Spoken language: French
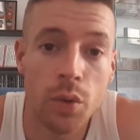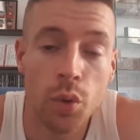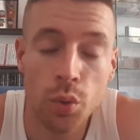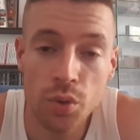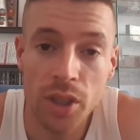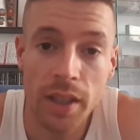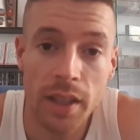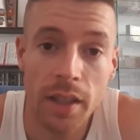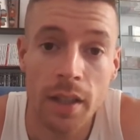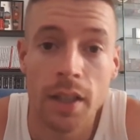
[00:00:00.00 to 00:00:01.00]
du coup
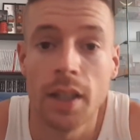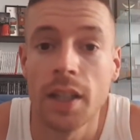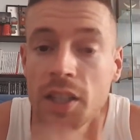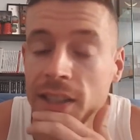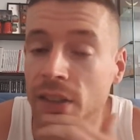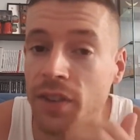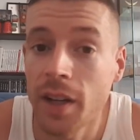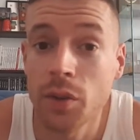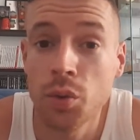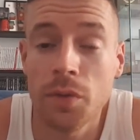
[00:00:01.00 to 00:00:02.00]
j'ai été faire
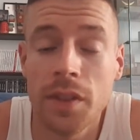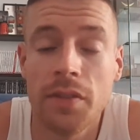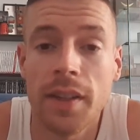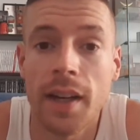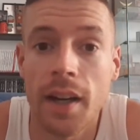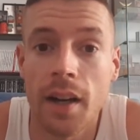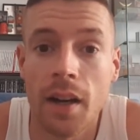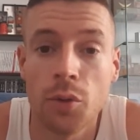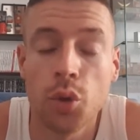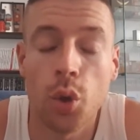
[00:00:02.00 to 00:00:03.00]
un tour vite fait à
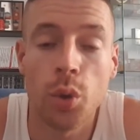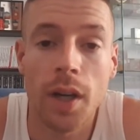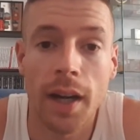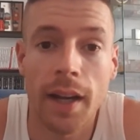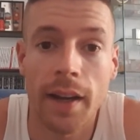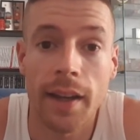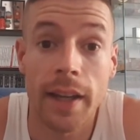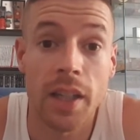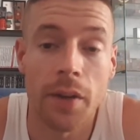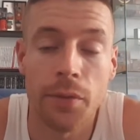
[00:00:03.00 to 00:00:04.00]
un autre Leclerc et à
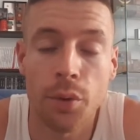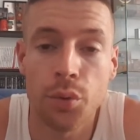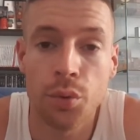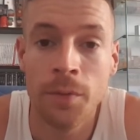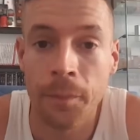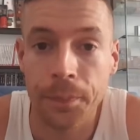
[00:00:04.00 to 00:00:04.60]
Carrefour du coup.